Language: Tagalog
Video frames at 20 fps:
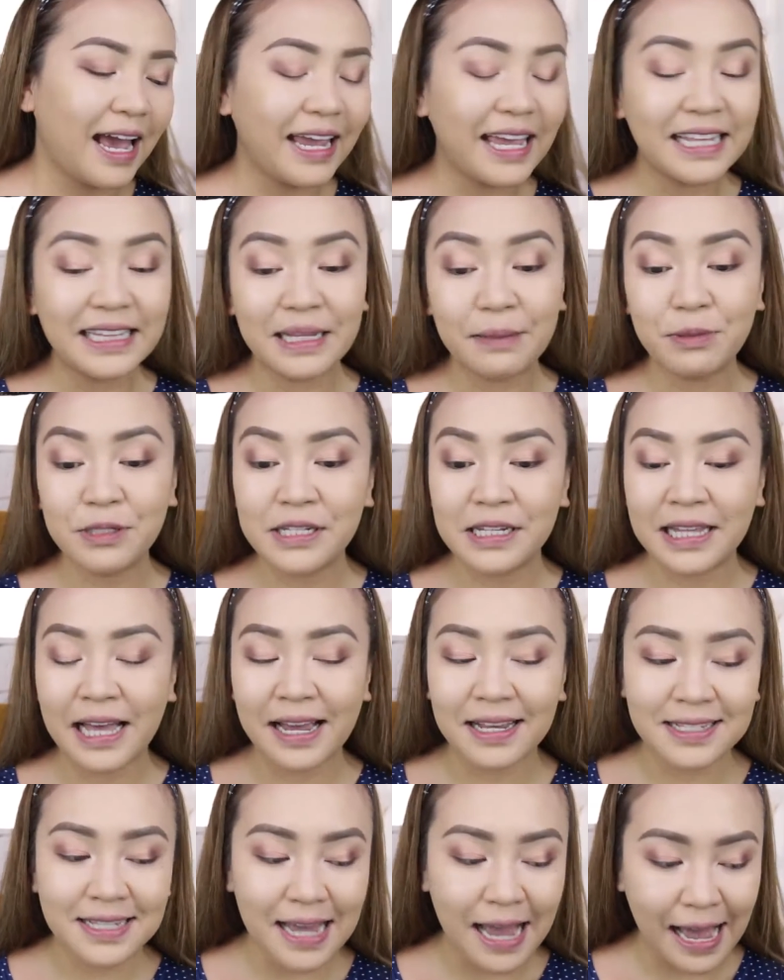Ayan, tapos na
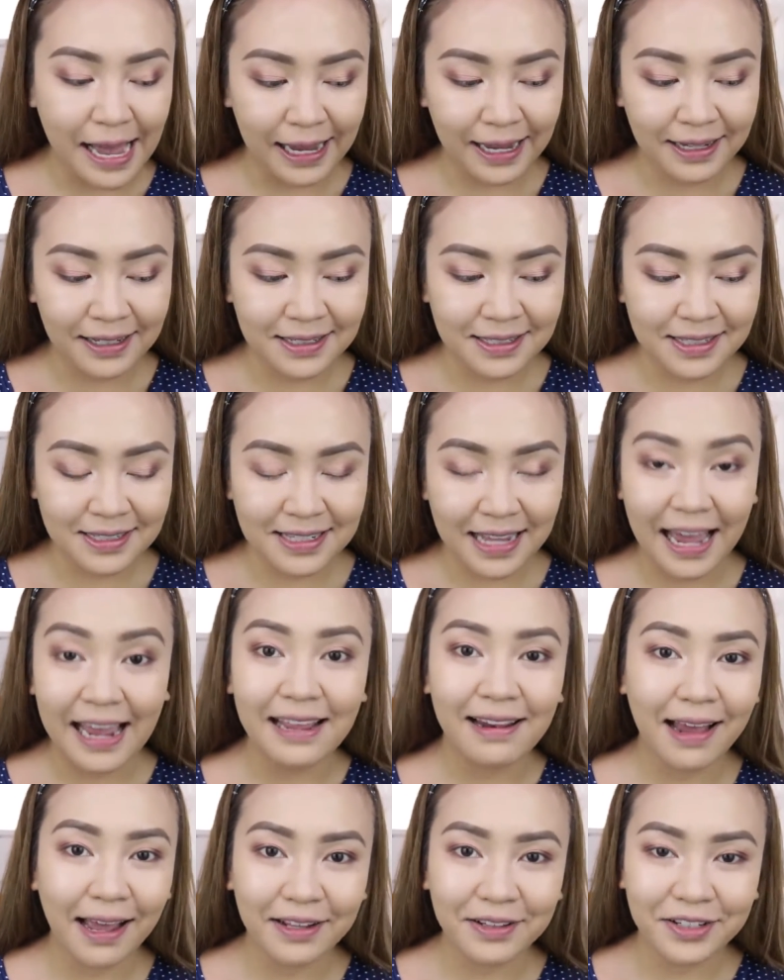tayo sa eyes.
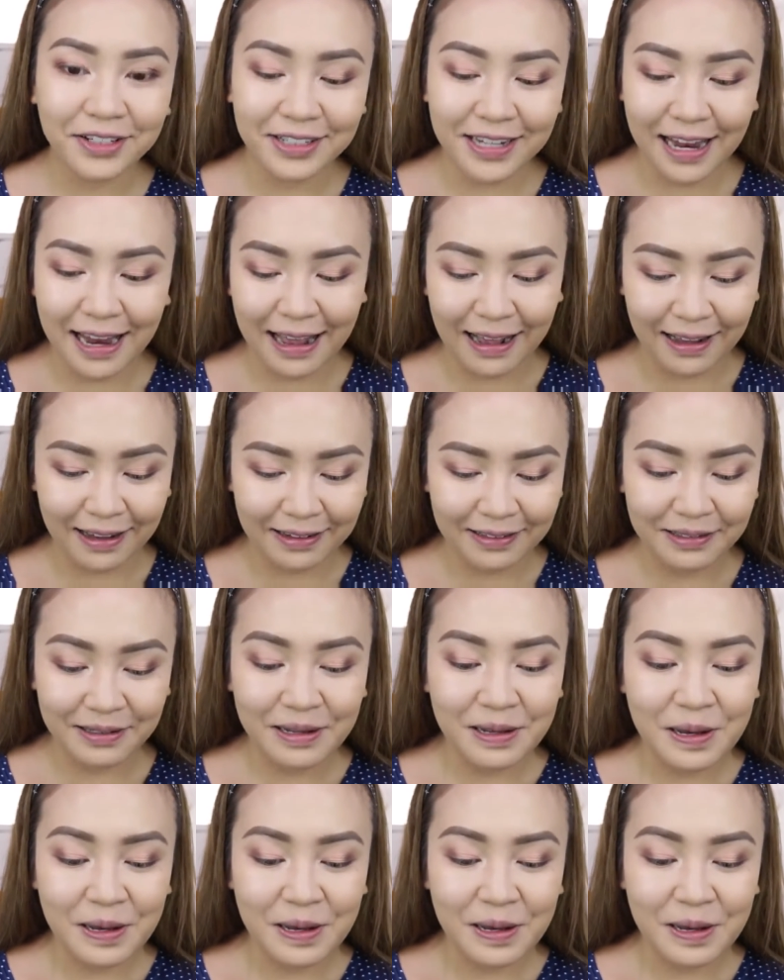Eyeliner na lang.